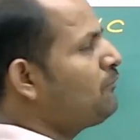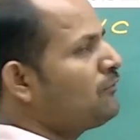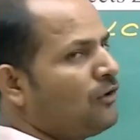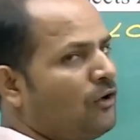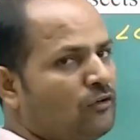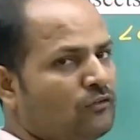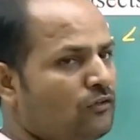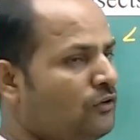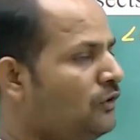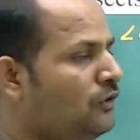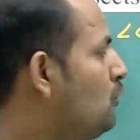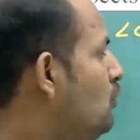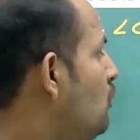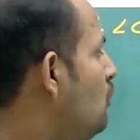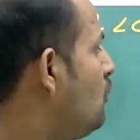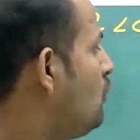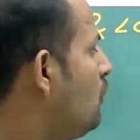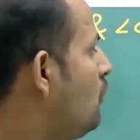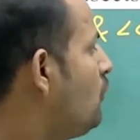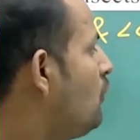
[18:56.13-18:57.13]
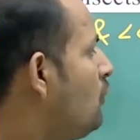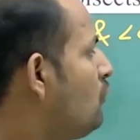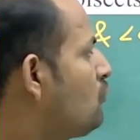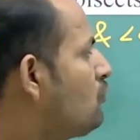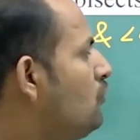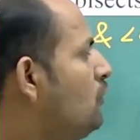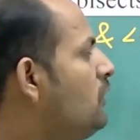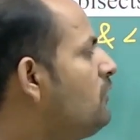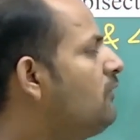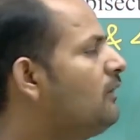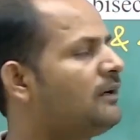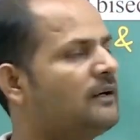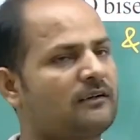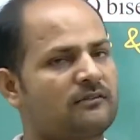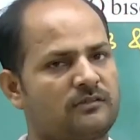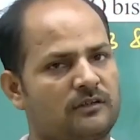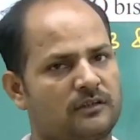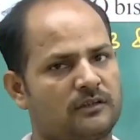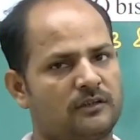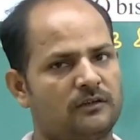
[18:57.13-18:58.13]
चाहो तो इनको और इसको इक्वल कर
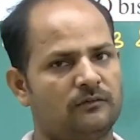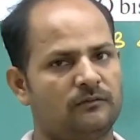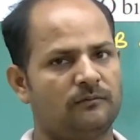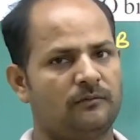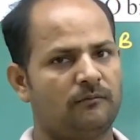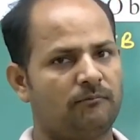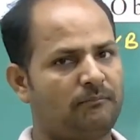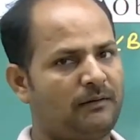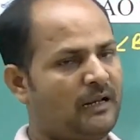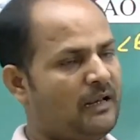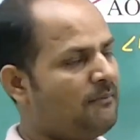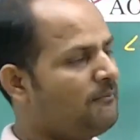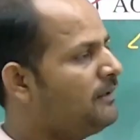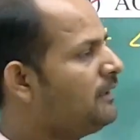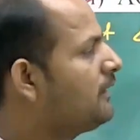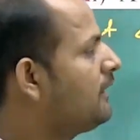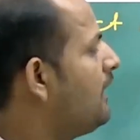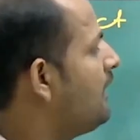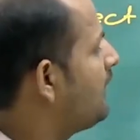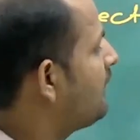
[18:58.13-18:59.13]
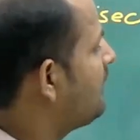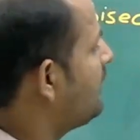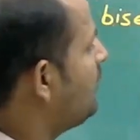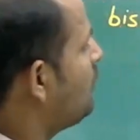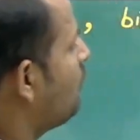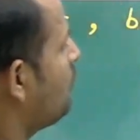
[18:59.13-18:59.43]
सकते हो पहले मैंने क्या करते हैं देखो